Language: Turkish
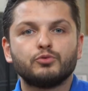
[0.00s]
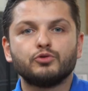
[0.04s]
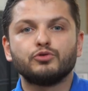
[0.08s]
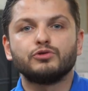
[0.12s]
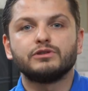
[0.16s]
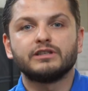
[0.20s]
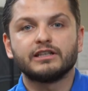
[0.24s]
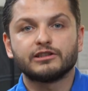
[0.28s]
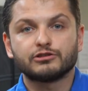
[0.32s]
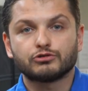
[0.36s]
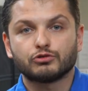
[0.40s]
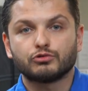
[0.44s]
bu
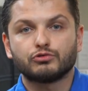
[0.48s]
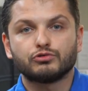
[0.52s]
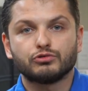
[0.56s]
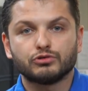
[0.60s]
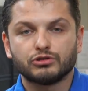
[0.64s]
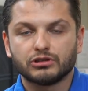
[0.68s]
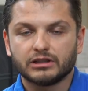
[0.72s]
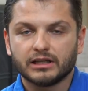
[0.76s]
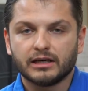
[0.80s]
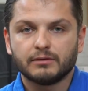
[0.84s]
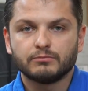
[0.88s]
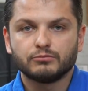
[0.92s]
yaz
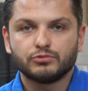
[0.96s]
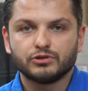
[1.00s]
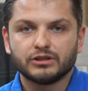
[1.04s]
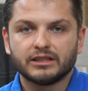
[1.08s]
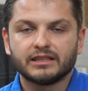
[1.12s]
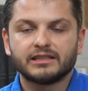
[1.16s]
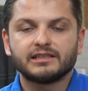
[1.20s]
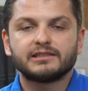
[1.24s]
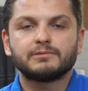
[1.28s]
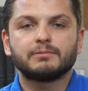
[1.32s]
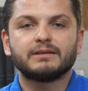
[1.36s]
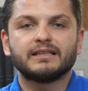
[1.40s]
okulundan, bu
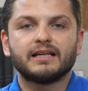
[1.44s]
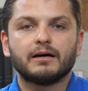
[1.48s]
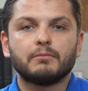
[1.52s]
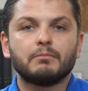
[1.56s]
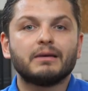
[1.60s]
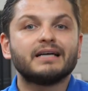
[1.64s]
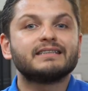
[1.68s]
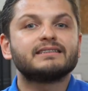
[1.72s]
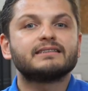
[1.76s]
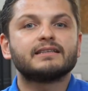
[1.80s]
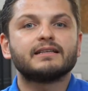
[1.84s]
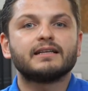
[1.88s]
yarışmadan
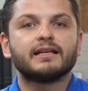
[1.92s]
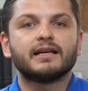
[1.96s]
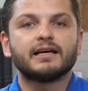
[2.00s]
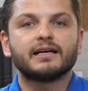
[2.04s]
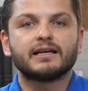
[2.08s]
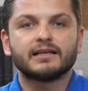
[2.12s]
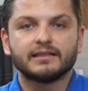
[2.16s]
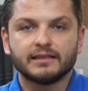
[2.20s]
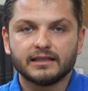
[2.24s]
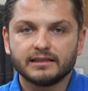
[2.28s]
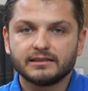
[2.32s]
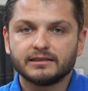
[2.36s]
bahsedene
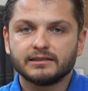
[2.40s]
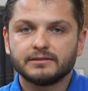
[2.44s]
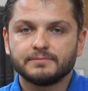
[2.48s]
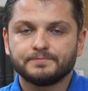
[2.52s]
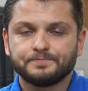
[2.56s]
kadar.